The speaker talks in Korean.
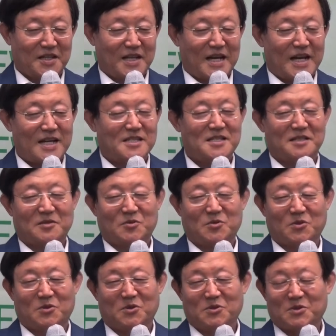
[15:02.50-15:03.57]

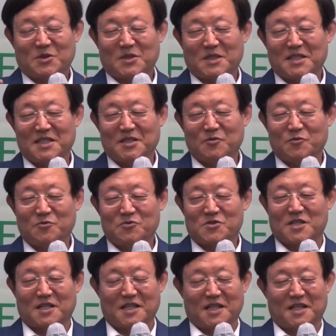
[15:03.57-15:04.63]
아직도 이
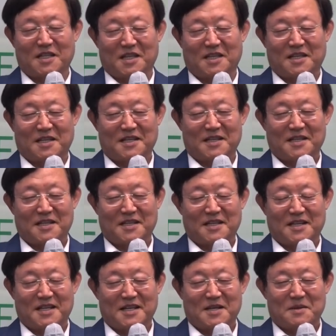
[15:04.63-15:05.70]
우상에게
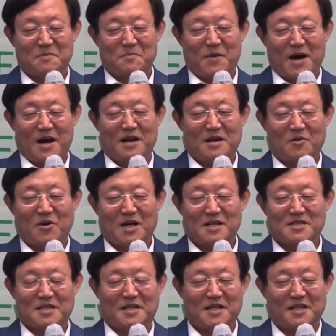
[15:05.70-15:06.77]
바알과
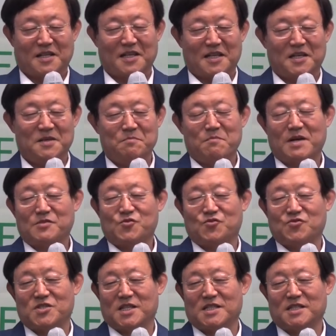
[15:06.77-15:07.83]
아세라에게
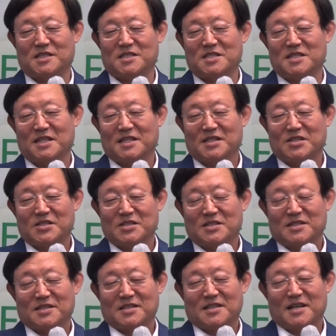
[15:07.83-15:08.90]
입맞추지 않는
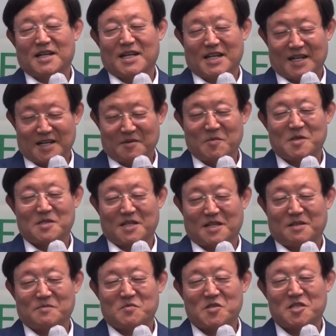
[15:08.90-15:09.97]
하나님의
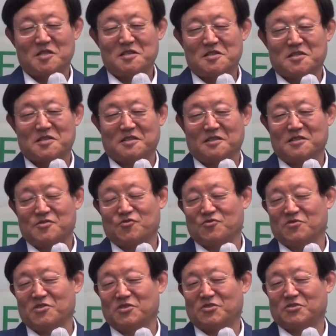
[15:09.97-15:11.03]
사람 7천을
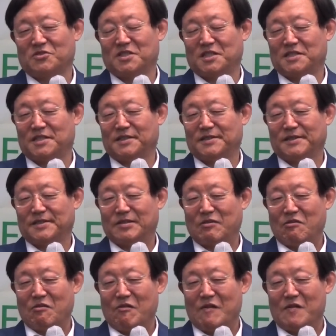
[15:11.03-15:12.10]
숨겨뒀다 그래요.
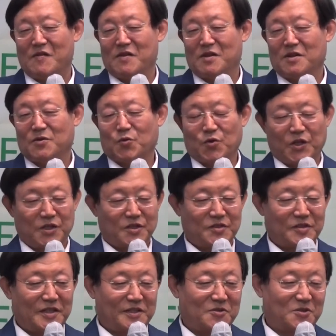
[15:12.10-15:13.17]
우리는
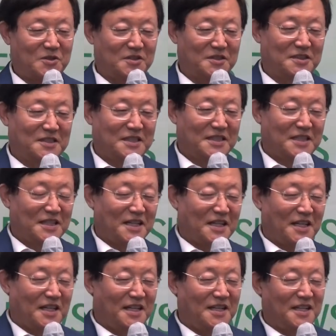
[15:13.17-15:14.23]
때로는
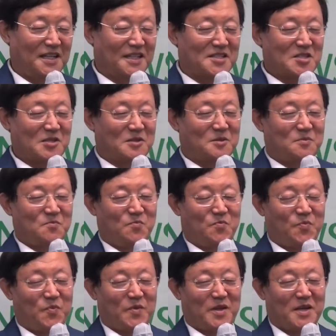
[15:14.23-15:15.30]
엘리야처럼
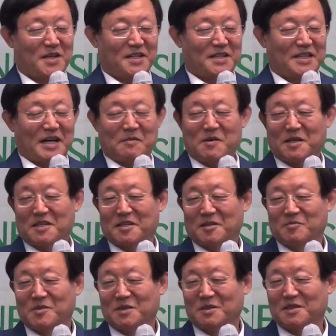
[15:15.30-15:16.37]
나밖에
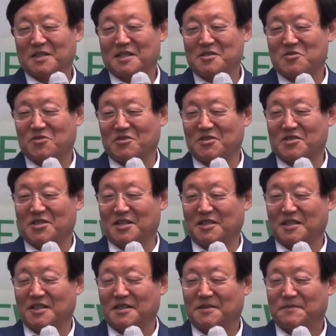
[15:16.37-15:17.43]
없는 것 같죠, 이
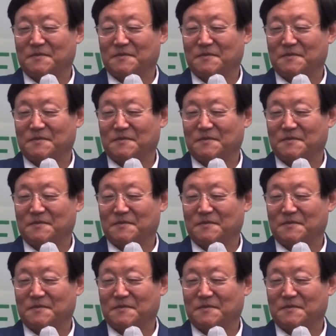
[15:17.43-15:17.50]
땅에.